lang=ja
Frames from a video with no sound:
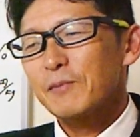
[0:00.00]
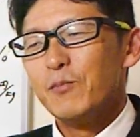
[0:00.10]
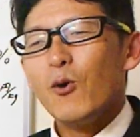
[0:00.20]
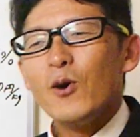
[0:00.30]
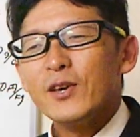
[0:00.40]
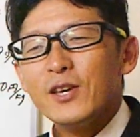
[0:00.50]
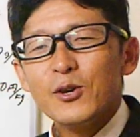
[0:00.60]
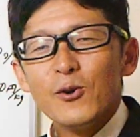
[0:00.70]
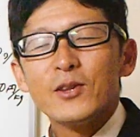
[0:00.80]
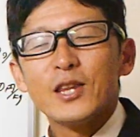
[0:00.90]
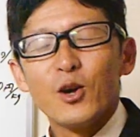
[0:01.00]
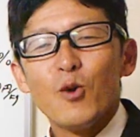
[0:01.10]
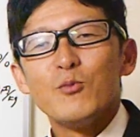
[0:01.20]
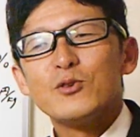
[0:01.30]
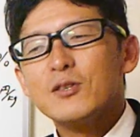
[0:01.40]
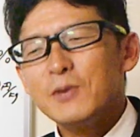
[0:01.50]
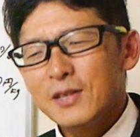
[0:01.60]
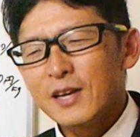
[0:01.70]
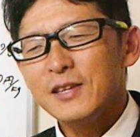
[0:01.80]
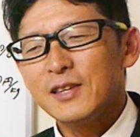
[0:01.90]
貿易協定を結び
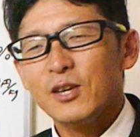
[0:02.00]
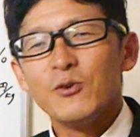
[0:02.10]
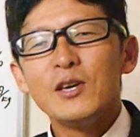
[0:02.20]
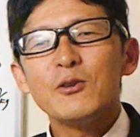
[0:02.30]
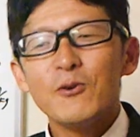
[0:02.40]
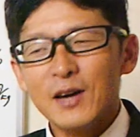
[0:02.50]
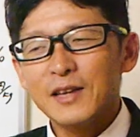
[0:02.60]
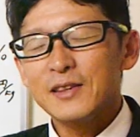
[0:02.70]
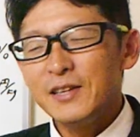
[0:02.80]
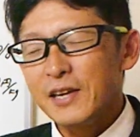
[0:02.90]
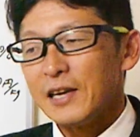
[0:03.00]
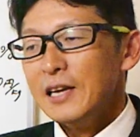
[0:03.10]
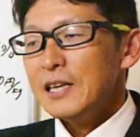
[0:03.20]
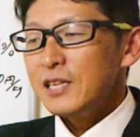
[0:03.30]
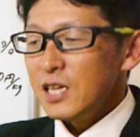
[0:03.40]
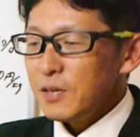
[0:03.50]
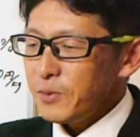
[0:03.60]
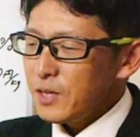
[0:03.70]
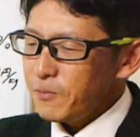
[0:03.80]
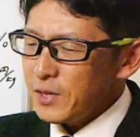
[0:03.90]
たいっていう意図があって
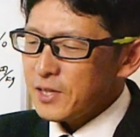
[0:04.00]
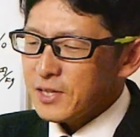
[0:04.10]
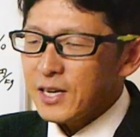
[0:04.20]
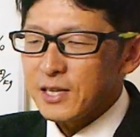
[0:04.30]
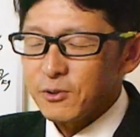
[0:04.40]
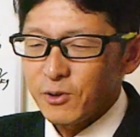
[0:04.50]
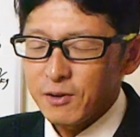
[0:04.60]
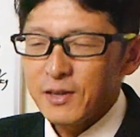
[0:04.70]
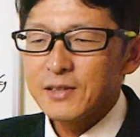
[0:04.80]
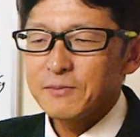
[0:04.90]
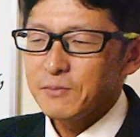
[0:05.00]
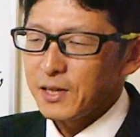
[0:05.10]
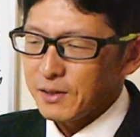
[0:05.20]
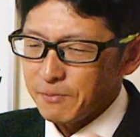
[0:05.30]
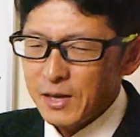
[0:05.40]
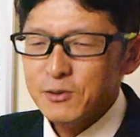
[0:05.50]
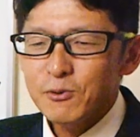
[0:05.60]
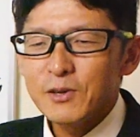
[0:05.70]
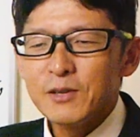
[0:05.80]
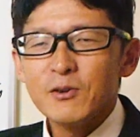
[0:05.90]
TPP じゃあそれは満
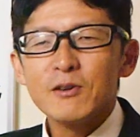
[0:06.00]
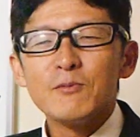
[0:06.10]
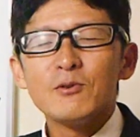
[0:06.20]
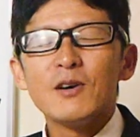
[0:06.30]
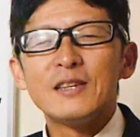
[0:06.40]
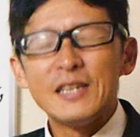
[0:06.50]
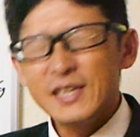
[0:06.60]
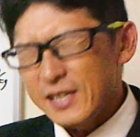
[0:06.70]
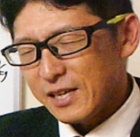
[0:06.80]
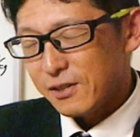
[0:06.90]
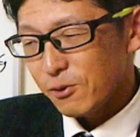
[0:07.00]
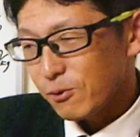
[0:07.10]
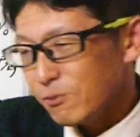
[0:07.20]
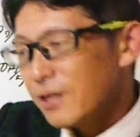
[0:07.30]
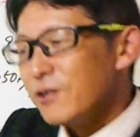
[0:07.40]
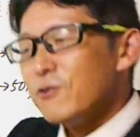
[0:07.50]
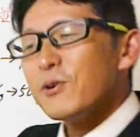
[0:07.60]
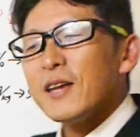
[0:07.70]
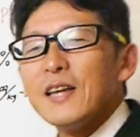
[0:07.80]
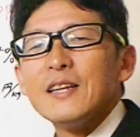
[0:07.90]
足のいくものはできないっていうことで抜
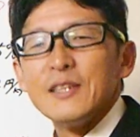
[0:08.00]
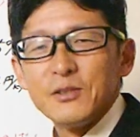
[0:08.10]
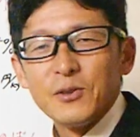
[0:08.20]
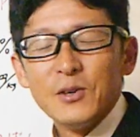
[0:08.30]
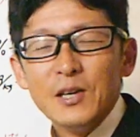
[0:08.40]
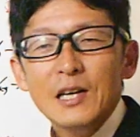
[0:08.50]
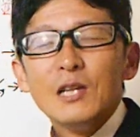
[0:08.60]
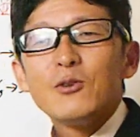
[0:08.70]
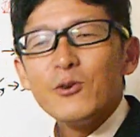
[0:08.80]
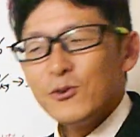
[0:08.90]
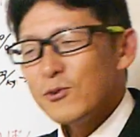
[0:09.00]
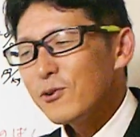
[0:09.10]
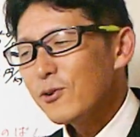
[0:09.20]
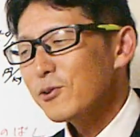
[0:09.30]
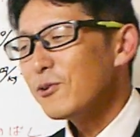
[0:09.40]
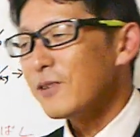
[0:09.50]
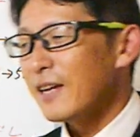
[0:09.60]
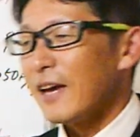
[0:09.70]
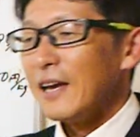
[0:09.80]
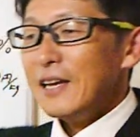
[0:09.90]
けたんですよ。ということ
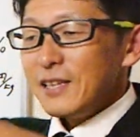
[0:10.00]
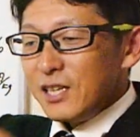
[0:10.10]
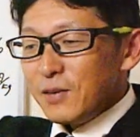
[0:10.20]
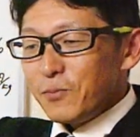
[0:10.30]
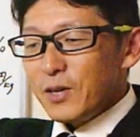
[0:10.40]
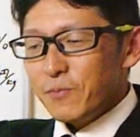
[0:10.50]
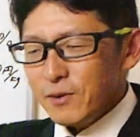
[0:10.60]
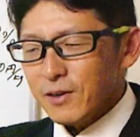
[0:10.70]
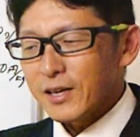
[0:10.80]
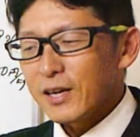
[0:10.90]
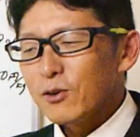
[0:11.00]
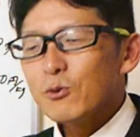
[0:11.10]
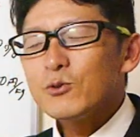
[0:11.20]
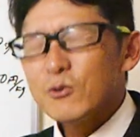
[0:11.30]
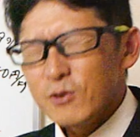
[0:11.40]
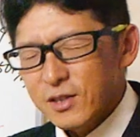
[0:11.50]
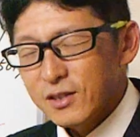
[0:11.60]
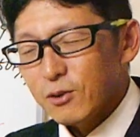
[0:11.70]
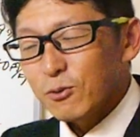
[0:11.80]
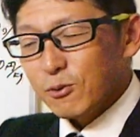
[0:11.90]
で TPP は結局11
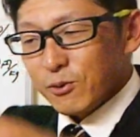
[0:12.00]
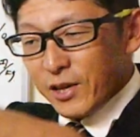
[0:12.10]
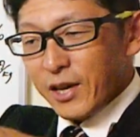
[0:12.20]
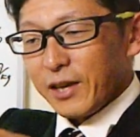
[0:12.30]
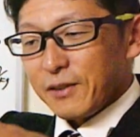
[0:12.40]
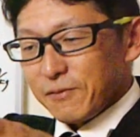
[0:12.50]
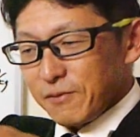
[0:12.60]
カ国で